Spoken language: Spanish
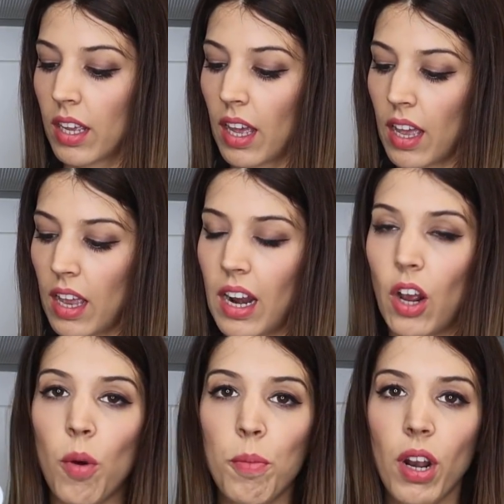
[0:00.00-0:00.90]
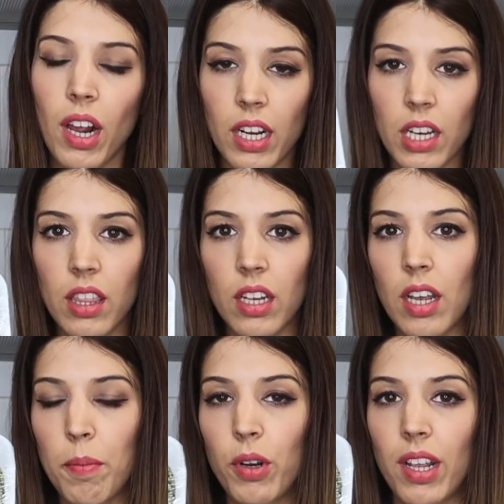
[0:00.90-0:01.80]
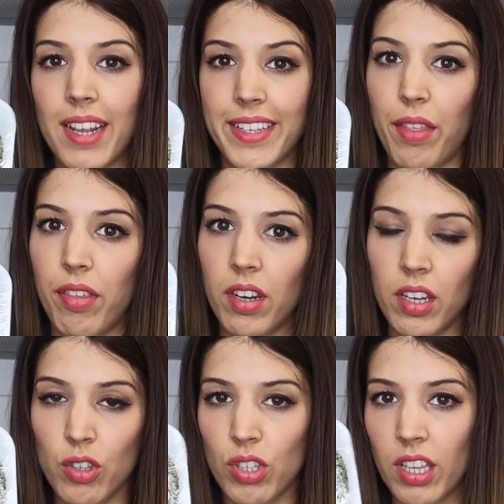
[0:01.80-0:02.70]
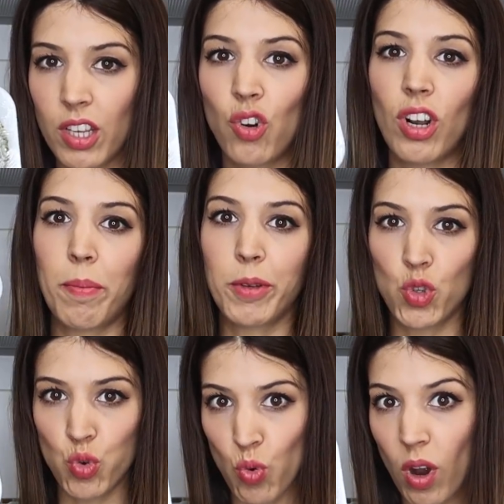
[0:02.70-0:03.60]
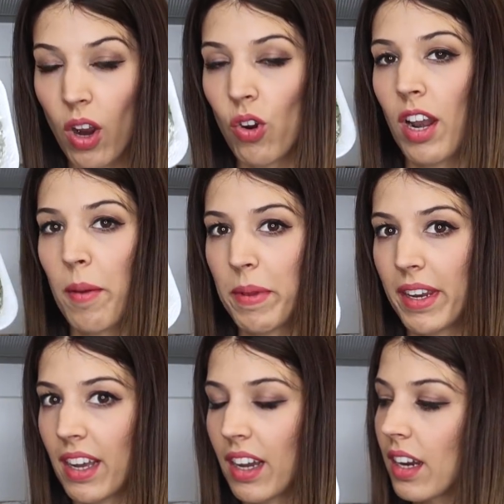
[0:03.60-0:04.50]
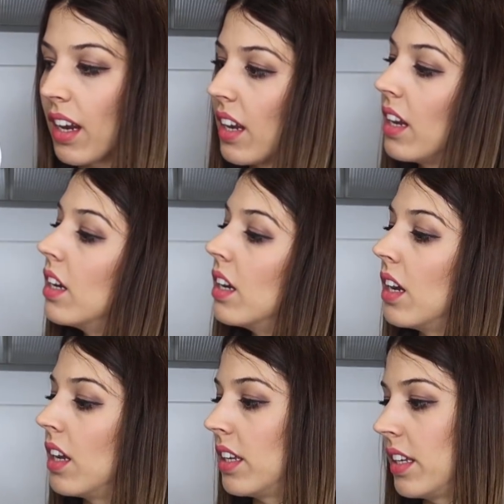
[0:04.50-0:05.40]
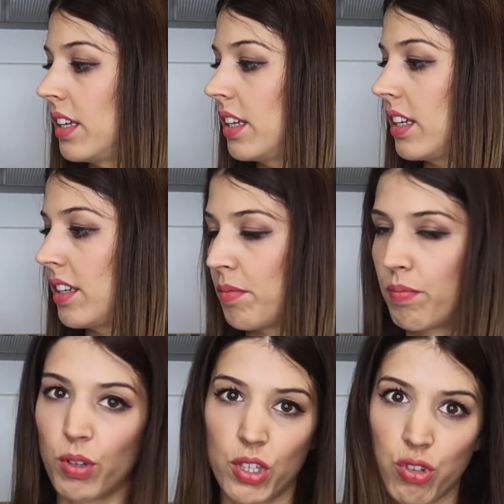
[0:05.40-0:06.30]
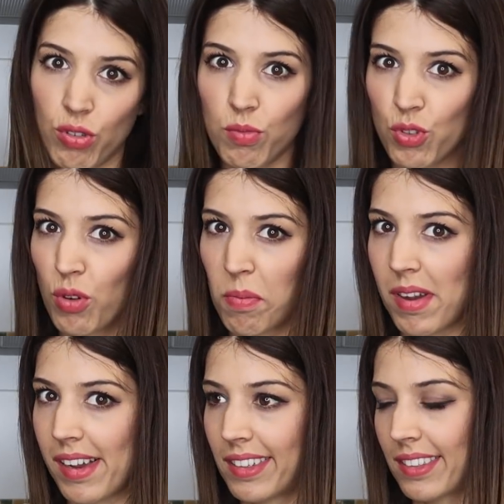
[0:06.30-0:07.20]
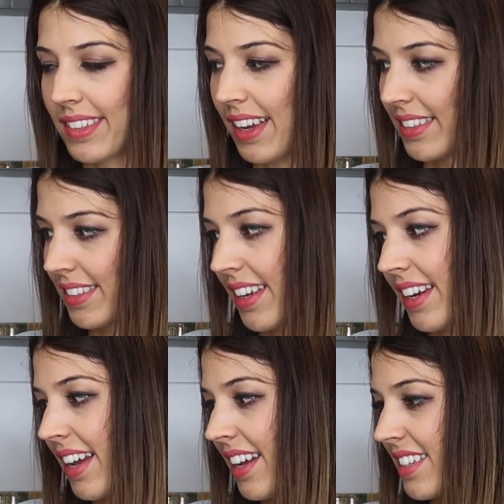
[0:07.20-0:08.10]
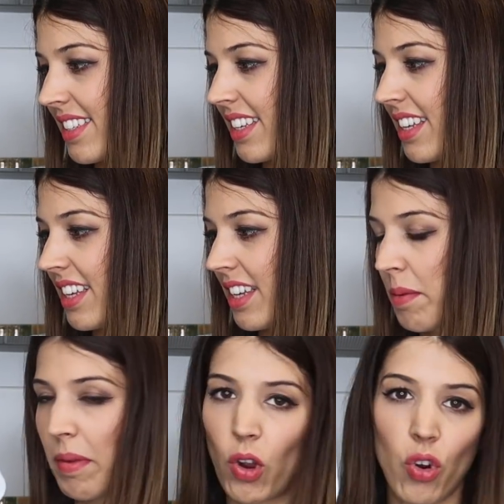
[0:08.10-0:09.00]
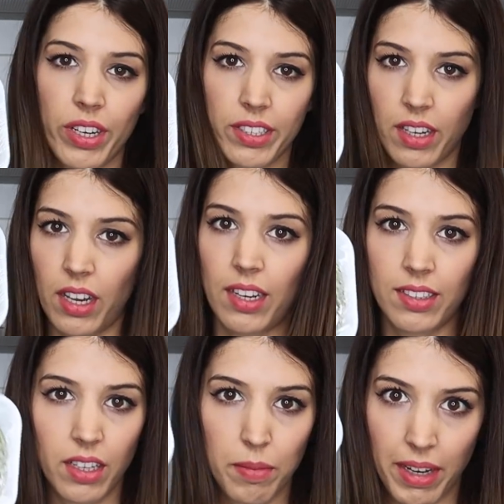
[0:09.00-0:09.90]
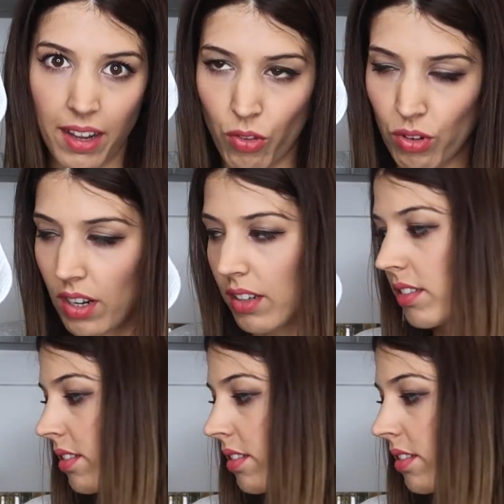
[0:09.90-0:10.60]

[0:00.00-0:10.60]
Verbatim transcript: que las compro en la carnicería porque las hacen ellos allí con la pechuga, con la espinaca y pues son mucho más caseras y mejores que las de Mercadona.